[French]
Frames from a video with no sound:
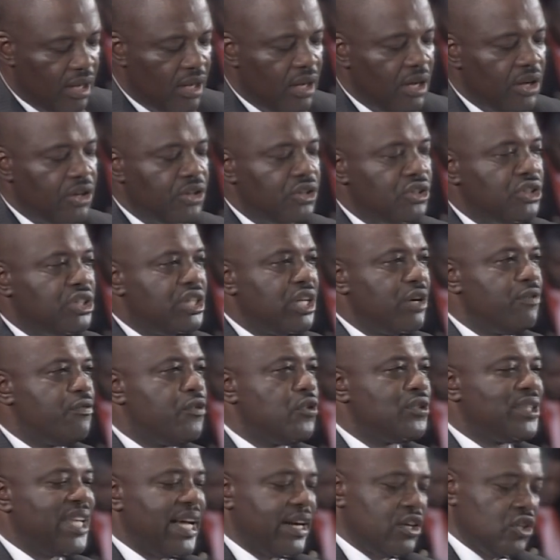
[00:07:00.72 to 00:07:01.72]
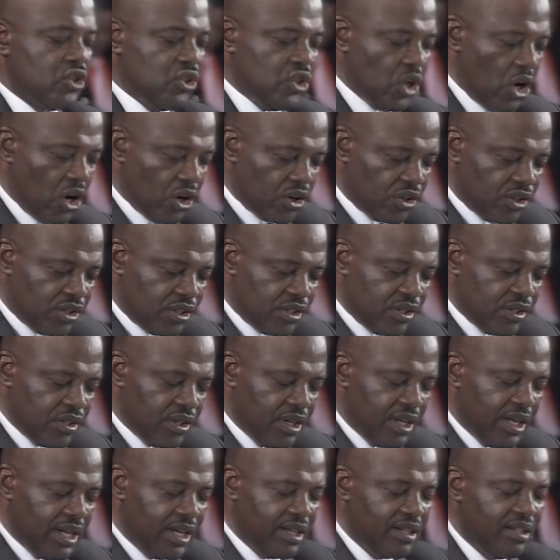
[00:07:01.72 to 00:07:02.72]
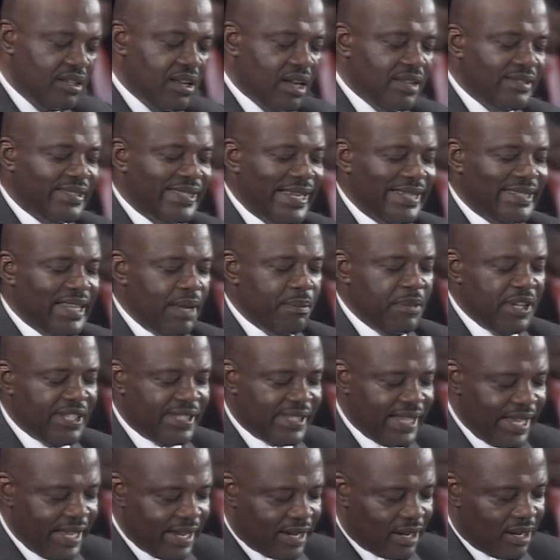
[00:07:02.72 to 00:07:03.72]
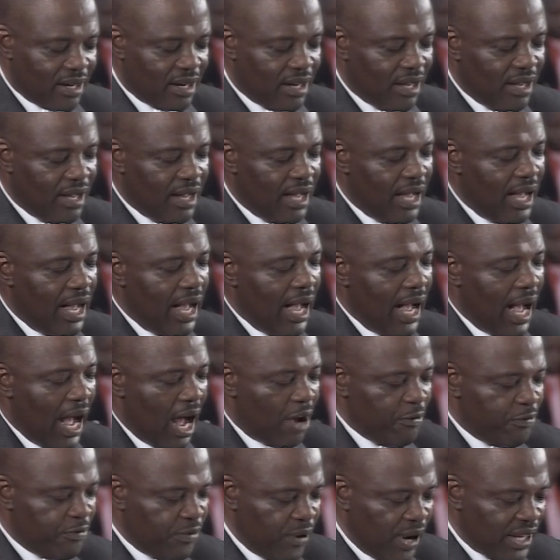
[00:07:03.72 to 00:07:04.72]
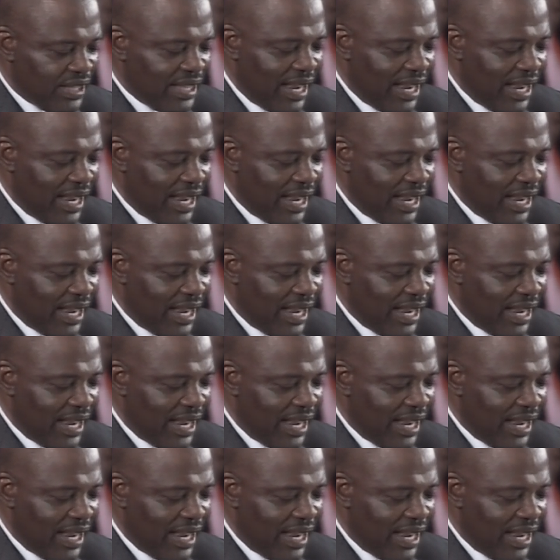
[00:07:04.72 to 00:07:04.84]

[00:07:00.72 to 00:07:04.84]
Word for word: Je vous exhorte dans cet hémicycle à faire de la